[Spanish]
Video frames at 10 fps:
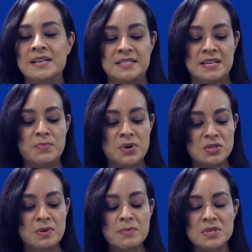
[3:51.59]
¿sí? Por
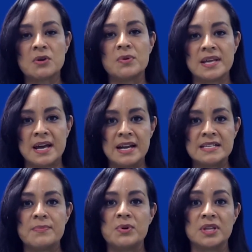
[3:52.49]
eso vamos a
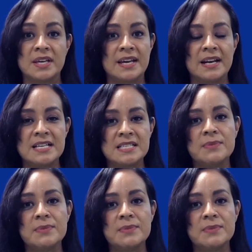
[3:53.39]
cuidarlas, a protegerlas